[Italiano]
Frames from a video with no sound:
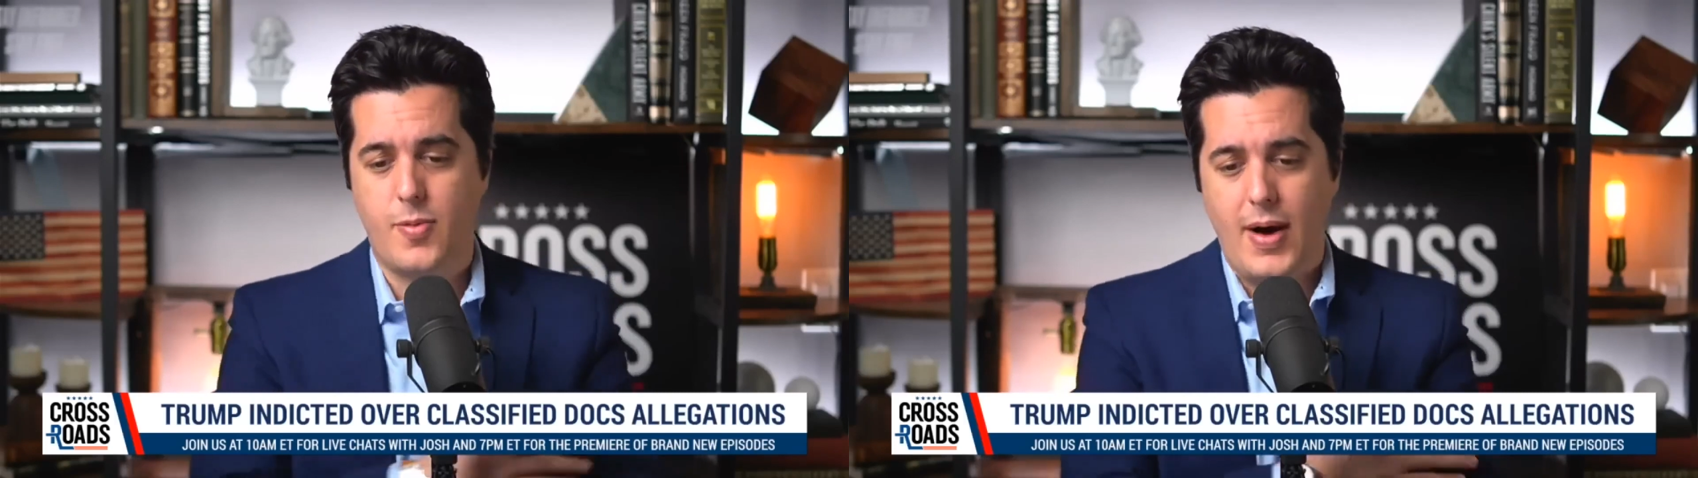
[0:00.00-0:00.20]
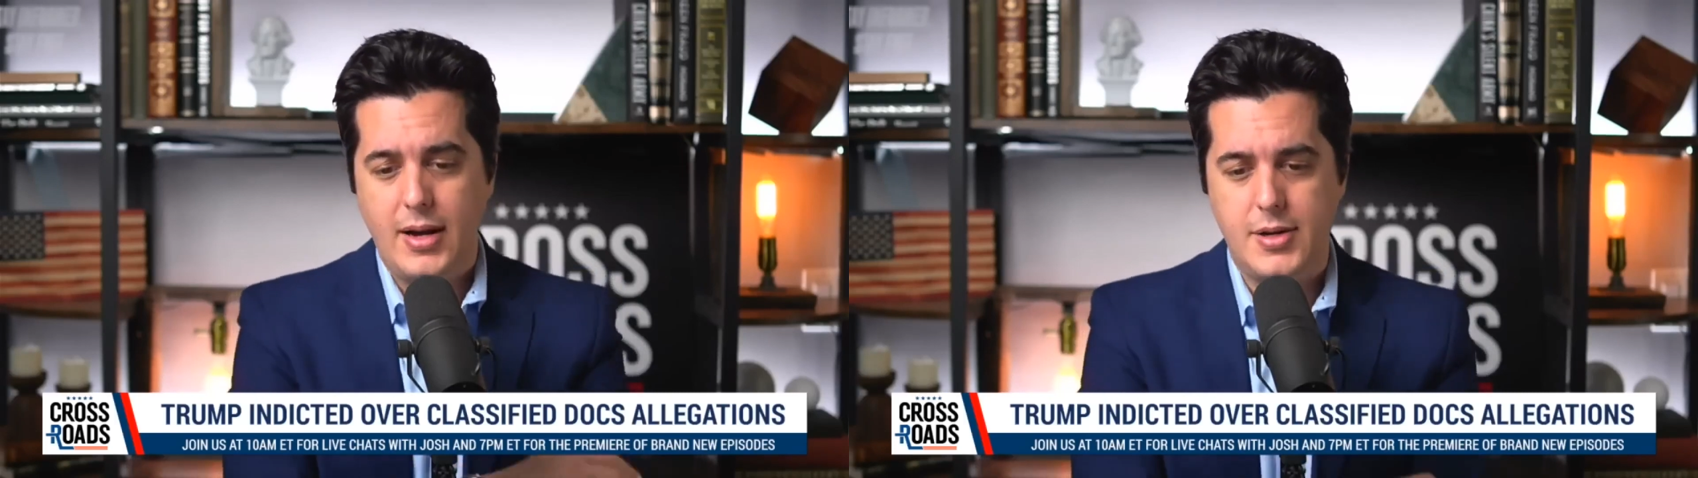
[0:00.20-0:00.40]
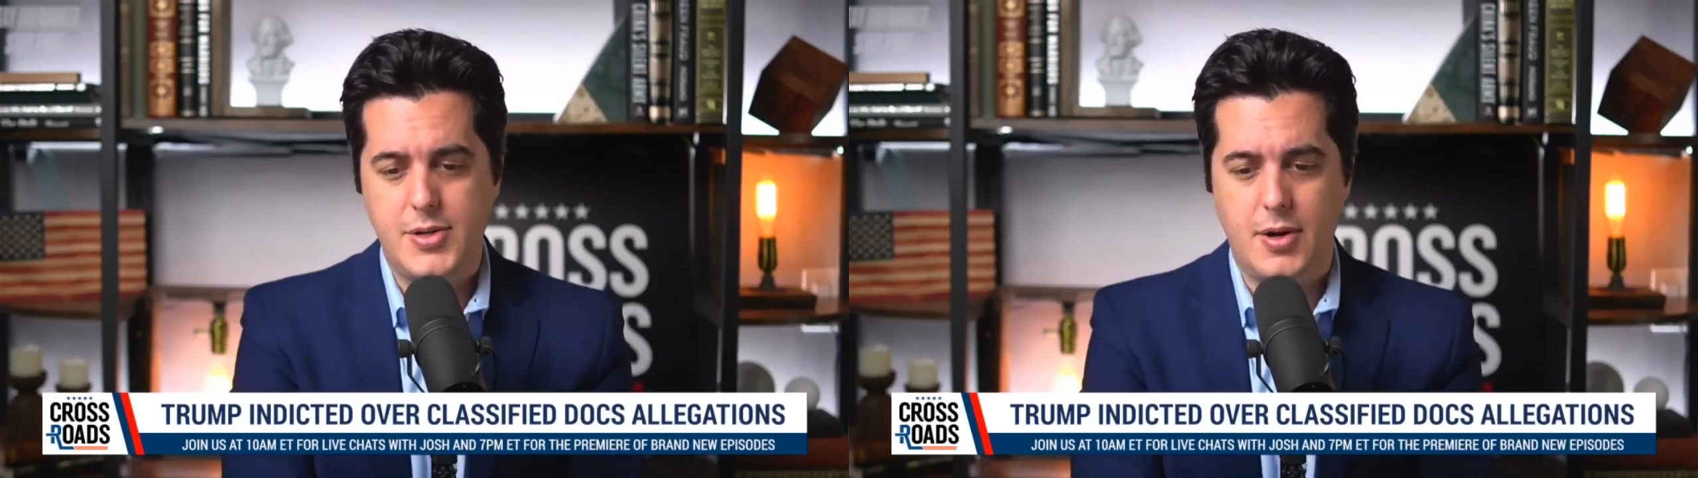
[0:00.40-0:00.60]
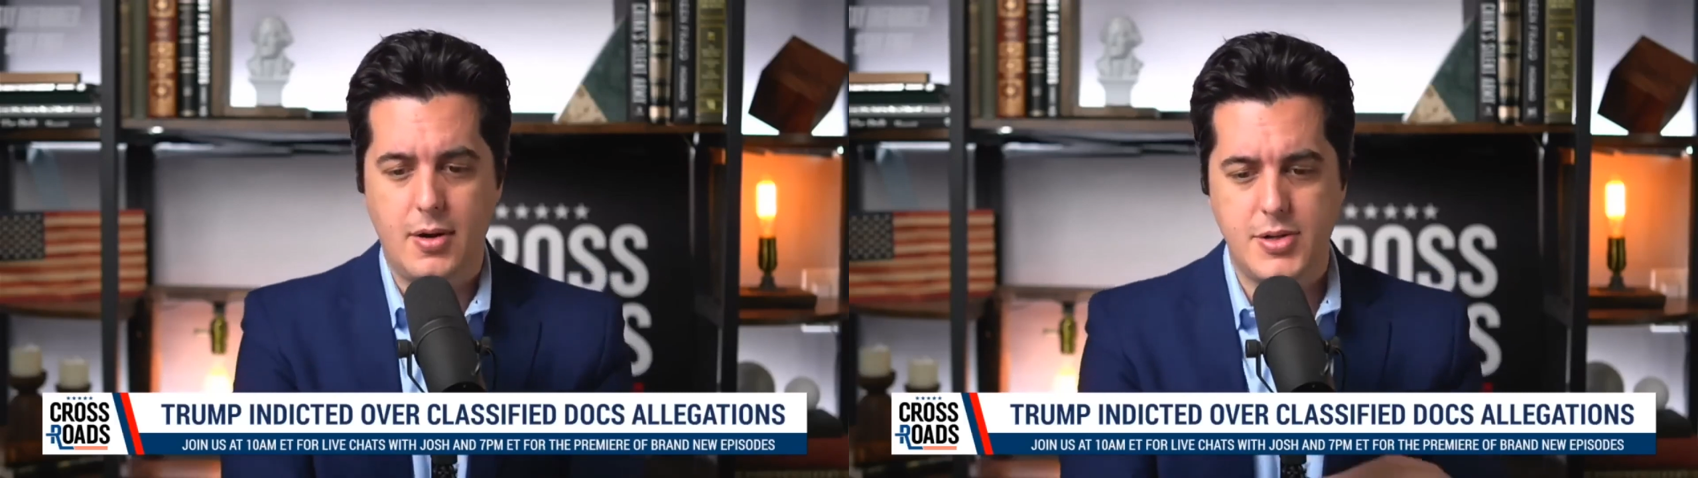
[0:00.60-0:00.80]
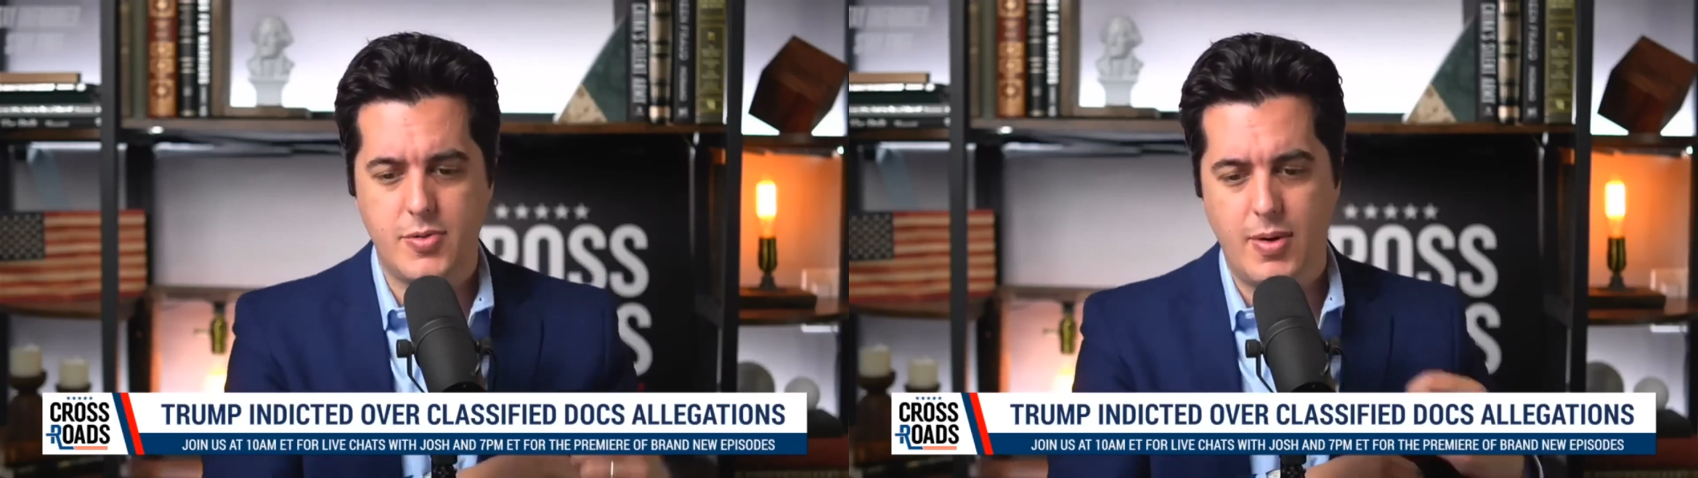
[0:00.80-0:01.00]
ma ormai
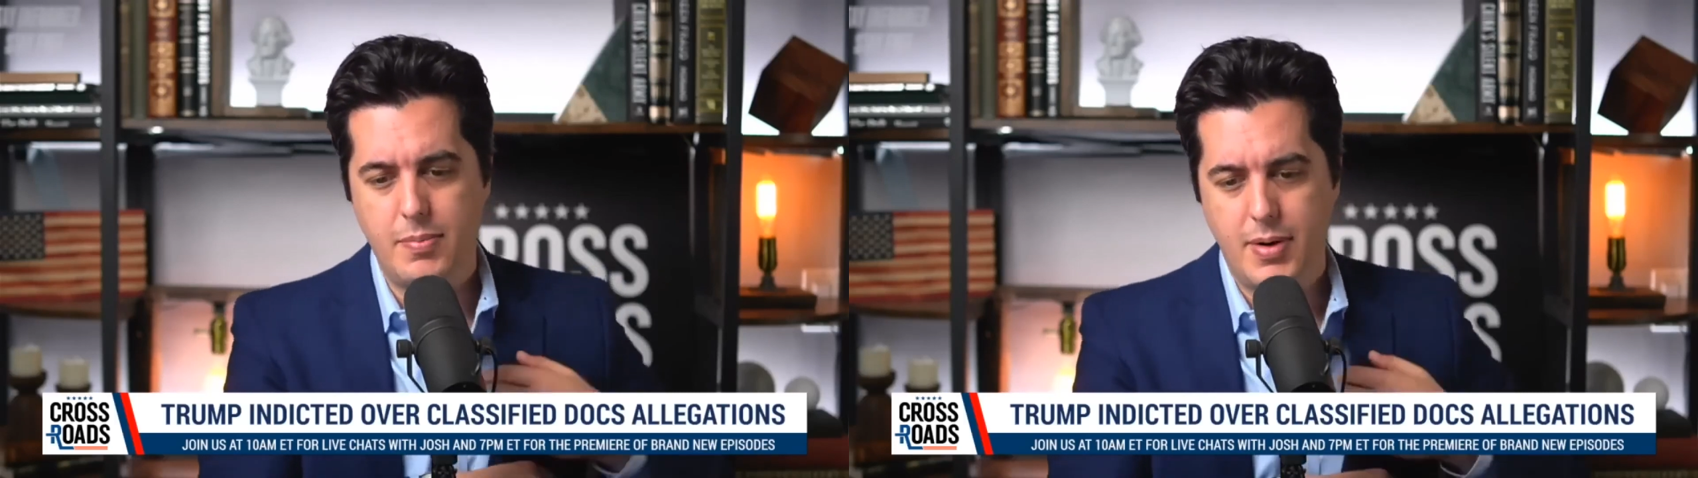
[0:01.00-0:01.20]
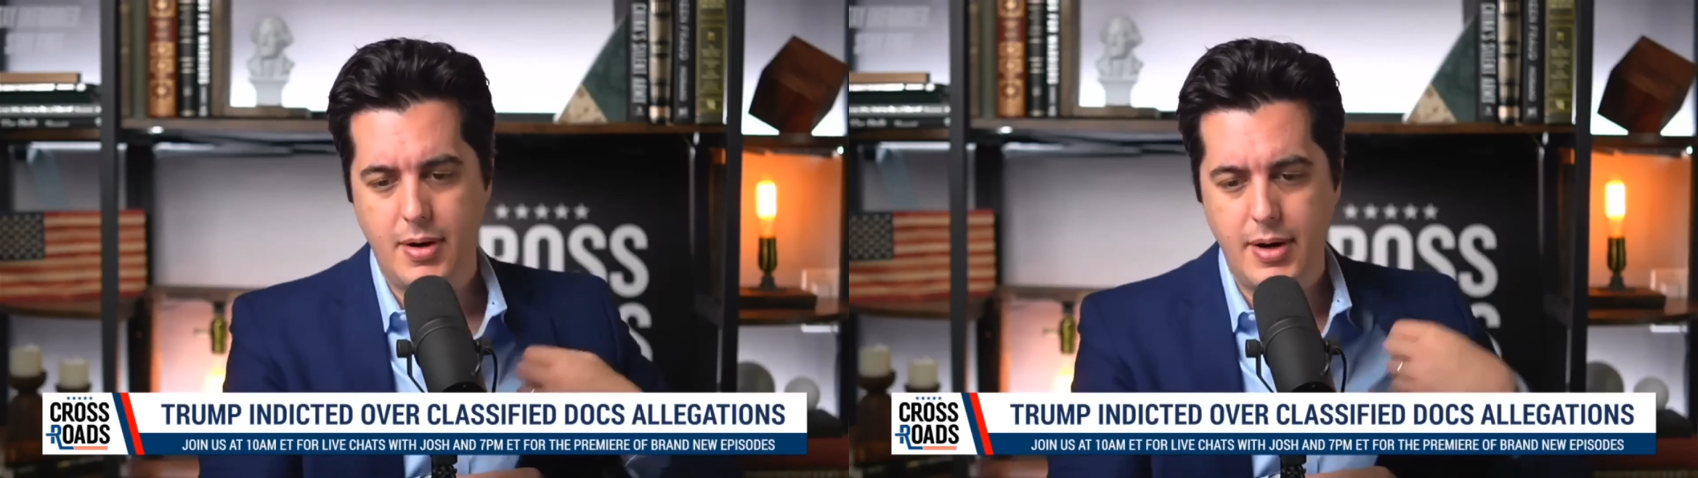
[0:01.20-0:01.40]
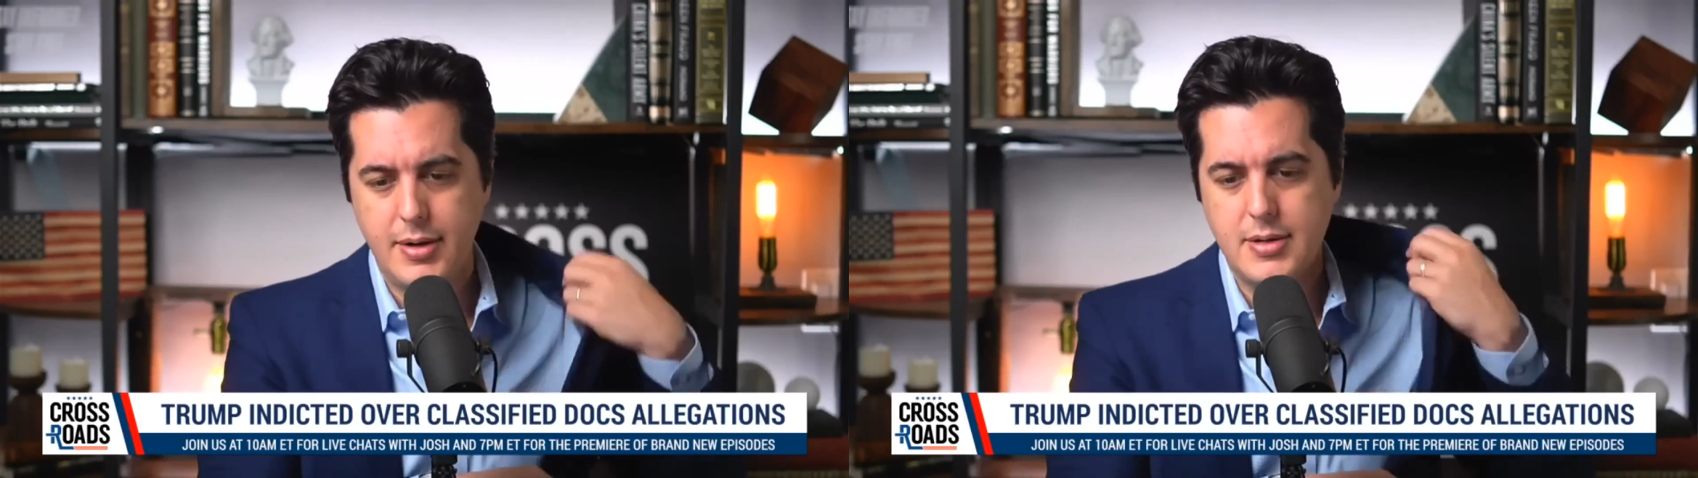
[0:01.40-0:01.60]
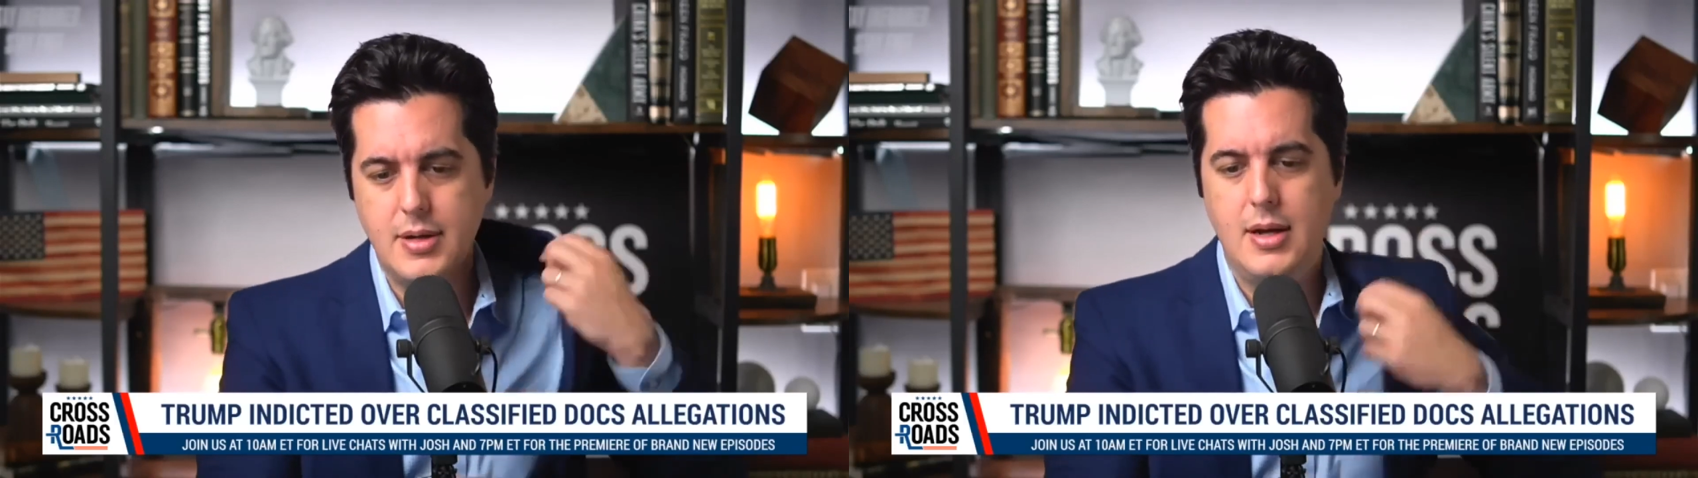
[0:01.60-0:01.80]
il caso di Stormy